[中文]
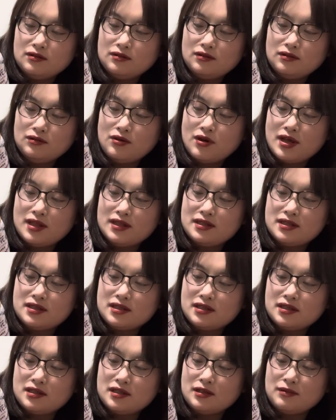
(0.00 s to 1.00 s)
源
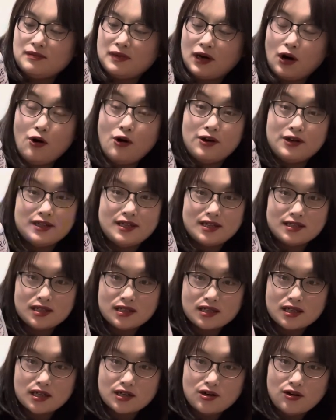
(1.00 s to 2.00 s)
自日本哦，也是
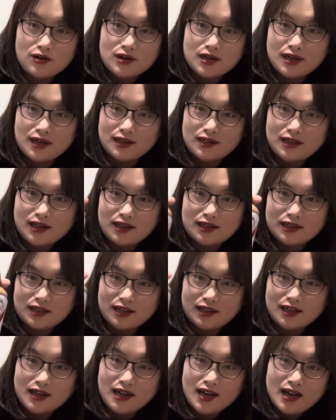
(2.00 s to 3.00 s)
可口可乐
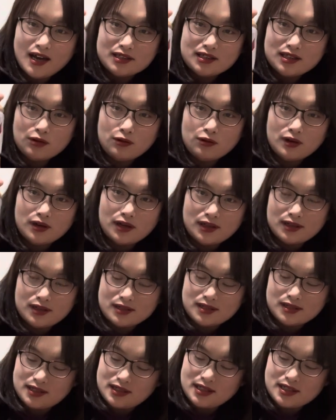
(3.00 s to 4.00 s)
的，这我儿
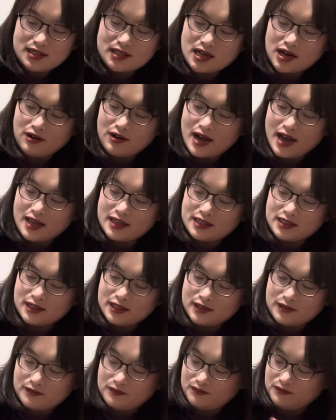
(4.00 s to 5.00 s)
子一定超爱
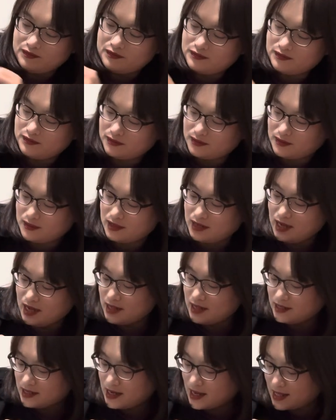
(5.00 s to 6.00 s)
的。
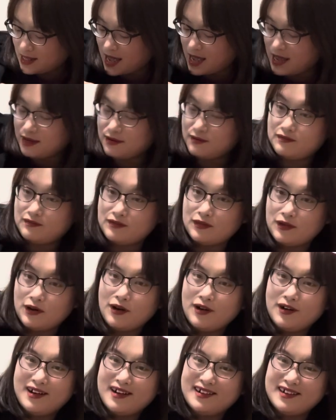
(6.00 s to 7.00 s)
再来，
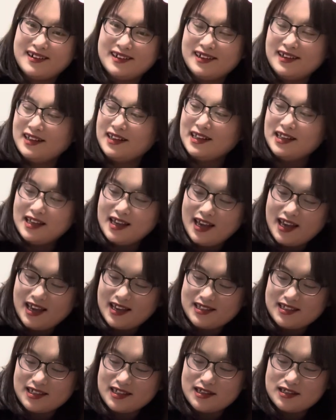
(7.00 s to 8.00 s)
哎
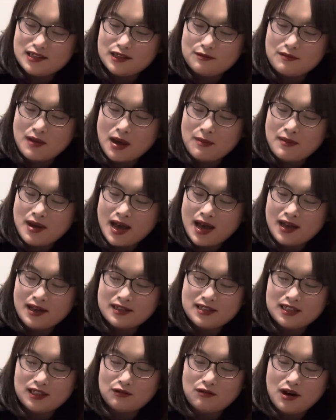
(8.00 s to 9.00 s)
呀，个是妈妈
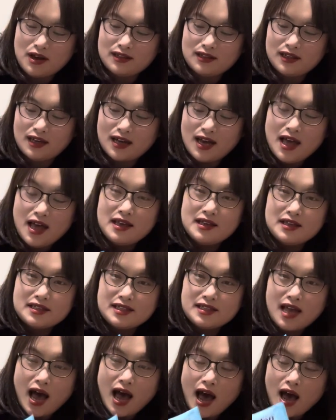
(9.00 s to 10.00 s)
喜欢的
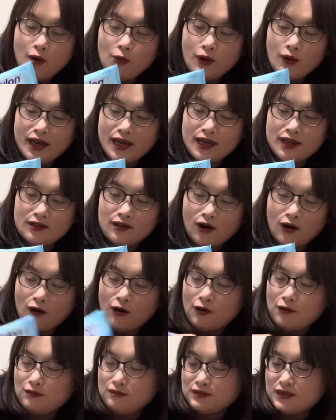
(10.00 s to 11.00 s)
沙威
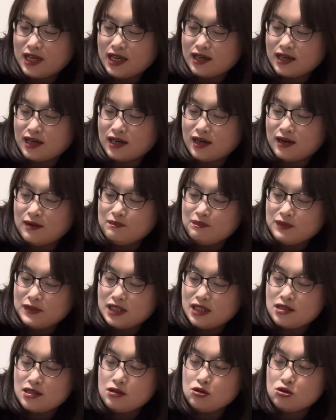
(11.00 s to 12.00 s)
龙这个
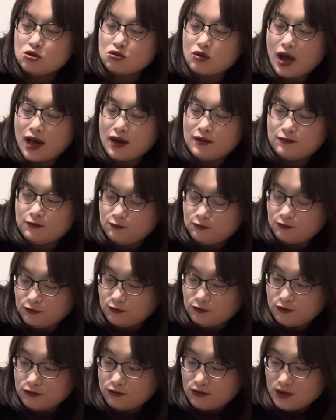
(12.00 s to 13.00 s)
清爽
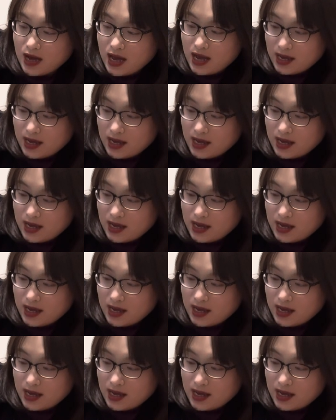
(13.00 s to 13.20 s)
肤